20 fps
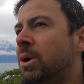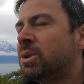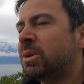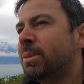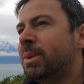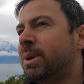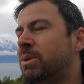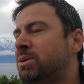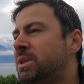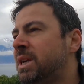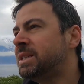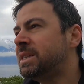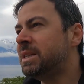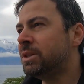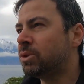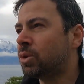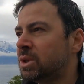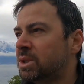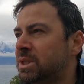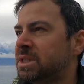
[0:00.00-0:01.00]
eu também não sei
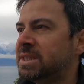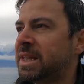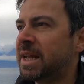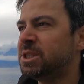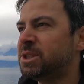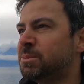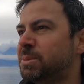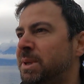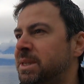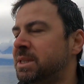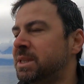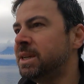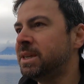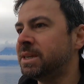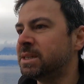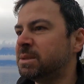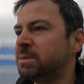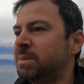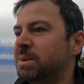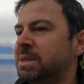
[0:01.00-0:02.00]
se em todas as cidades
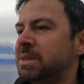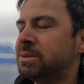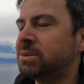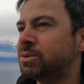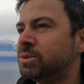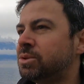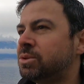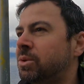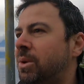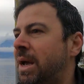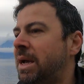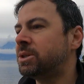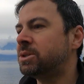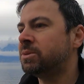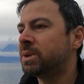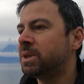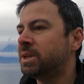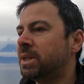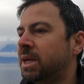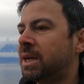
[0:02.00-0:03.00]
brasileiras, mas eu só
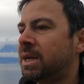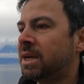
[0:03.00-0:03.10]
acho que